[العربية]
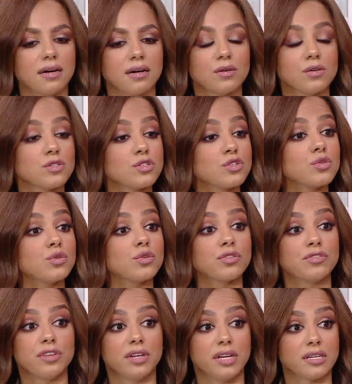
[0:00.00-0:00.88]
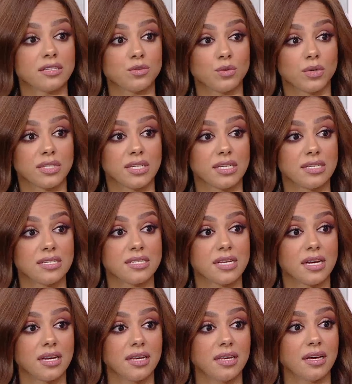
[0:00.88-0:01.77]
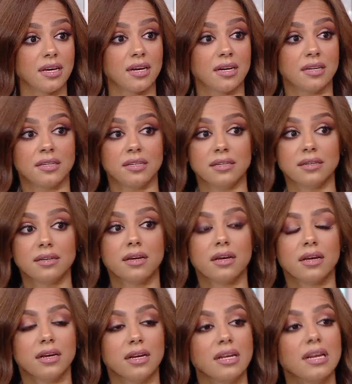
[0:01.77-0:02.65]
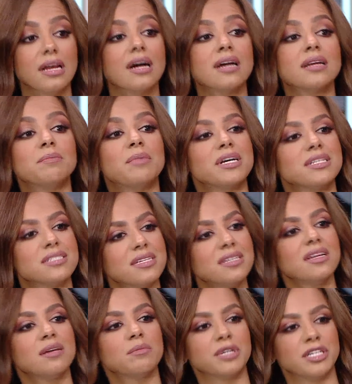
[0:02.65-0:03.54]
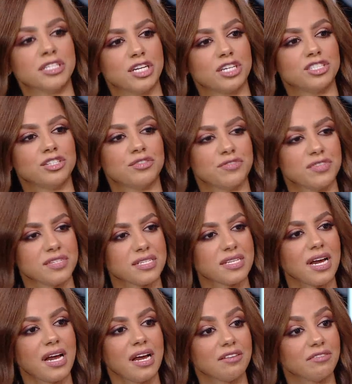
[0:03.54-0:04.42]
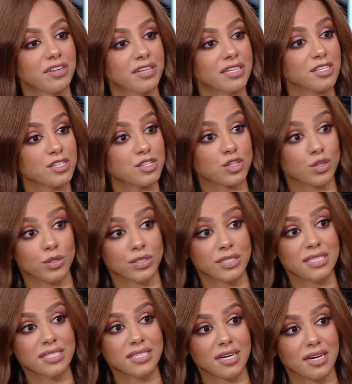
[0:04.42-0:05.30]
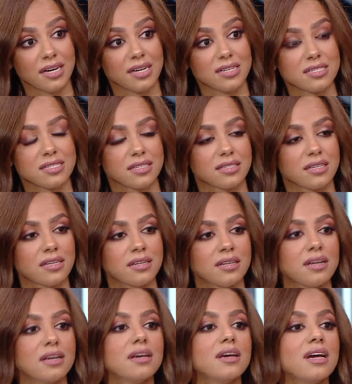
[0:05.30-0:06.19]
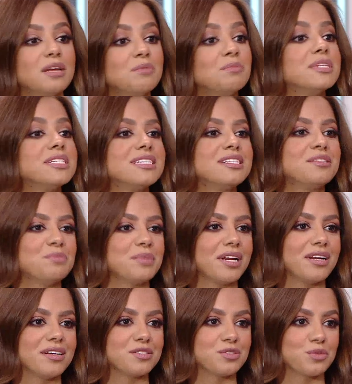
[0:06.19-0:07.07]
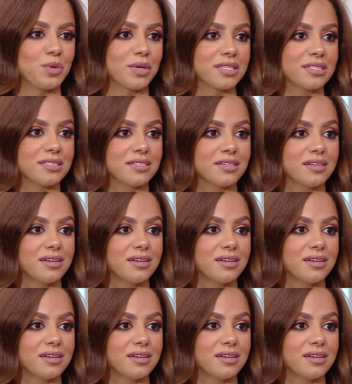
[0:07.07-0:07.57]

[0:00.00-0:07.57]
قصور في الأصوات النسائية يعني للآن ما زلنا محتاجين في الساحة الفنية السعودية خاصة المزيد من الأصوات